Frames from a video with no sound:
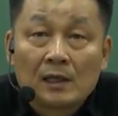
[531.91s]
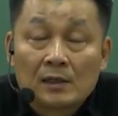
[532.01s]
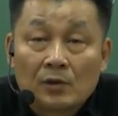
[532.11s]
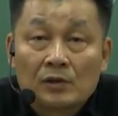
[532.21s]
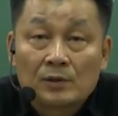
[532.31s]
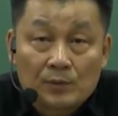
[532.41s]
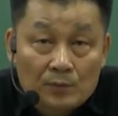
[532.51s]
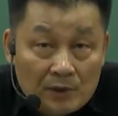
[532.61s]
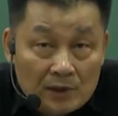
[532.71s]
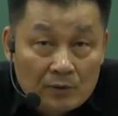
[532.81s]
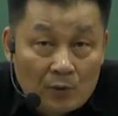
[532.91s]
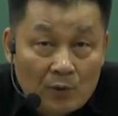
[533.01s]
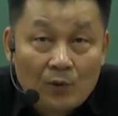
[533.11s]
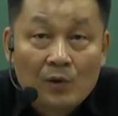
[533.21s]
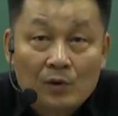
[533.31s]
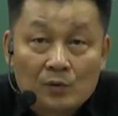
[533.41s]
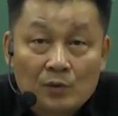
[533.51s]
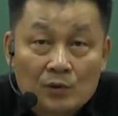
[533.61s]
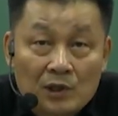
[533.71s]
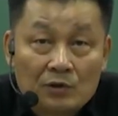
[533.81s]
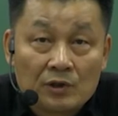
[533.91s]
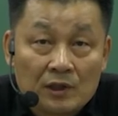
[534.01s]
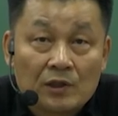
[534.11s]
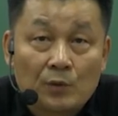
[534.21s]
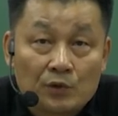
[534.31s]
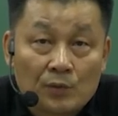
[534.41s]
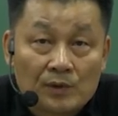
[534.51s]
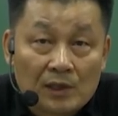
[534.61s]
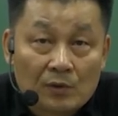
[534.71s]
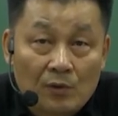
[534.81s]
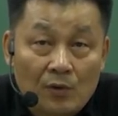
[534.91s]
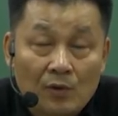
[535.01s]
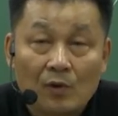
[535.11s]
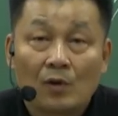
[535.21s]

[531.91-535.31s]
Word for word: 이건 10점짜리로 또는 이거는 25점짜리로